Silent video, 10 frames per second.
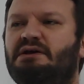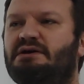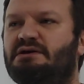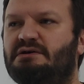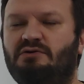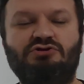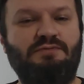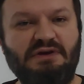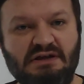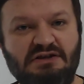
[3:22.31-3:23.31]
Ee,
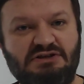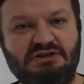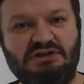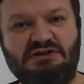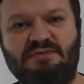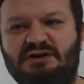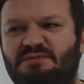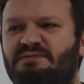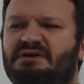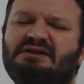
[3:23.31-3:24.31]
hocam il dışını
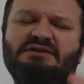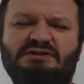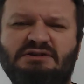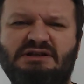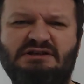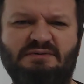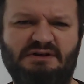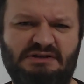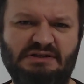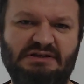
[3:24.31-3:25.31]
seçemez miyim? İl dışını
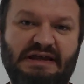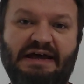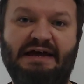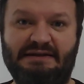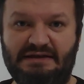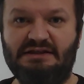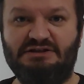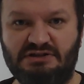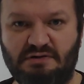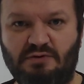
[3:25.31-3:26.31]
seçemezsiniz eğer il
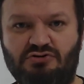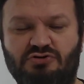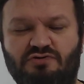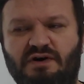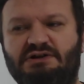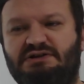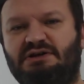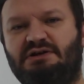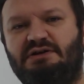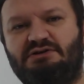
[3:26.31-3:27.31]
içinde boşluk varsa
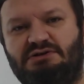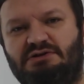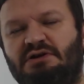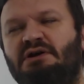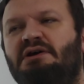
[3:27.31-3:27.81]
arkadaşlar.